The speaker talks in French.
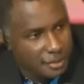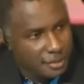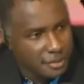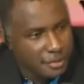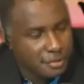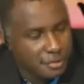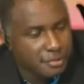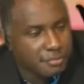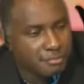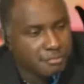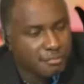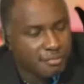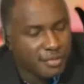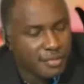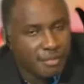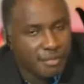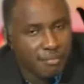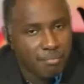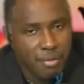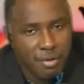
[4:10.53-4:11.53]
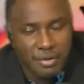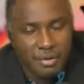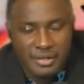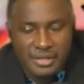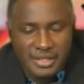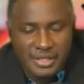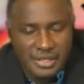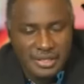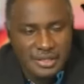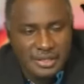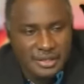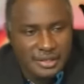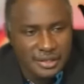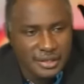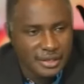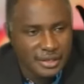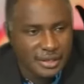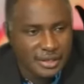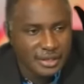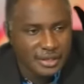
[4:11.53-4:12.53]
Euh, Paul dit
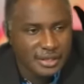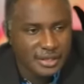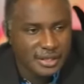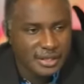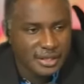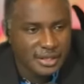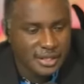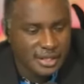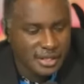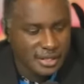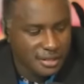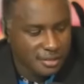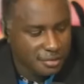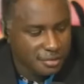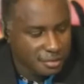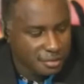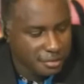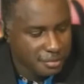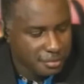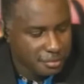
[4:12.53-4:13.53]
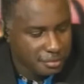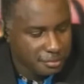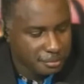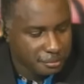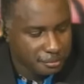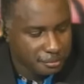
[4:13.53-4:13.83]
qu'il ne,